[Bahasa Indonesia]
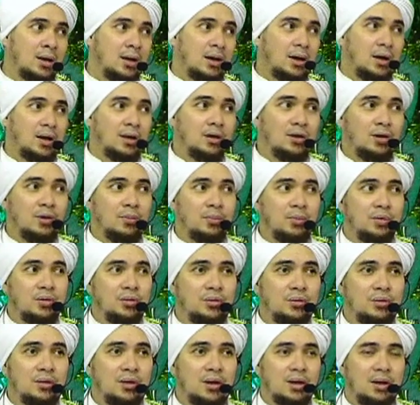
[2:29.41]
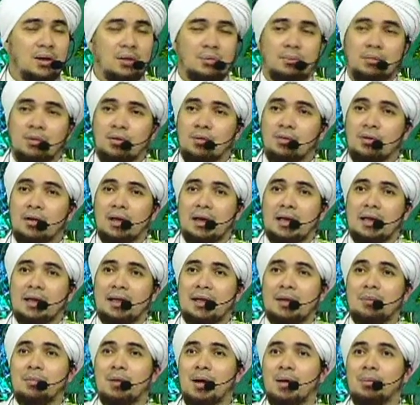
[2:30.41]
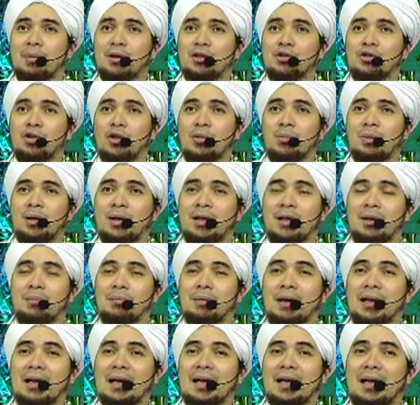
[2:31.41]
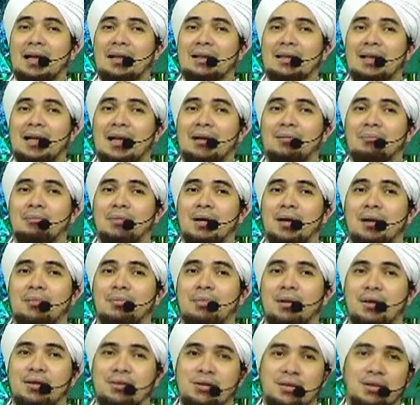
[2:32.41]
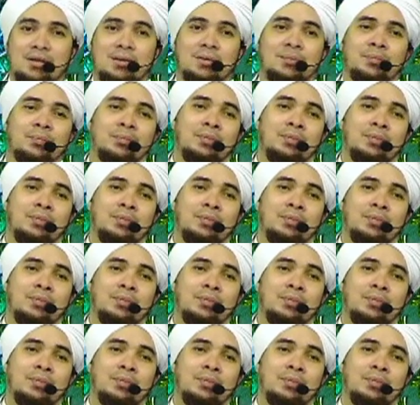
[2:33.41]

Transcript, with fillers: ataupun juga menggunakan imamah sorban di kepala tanpa peci.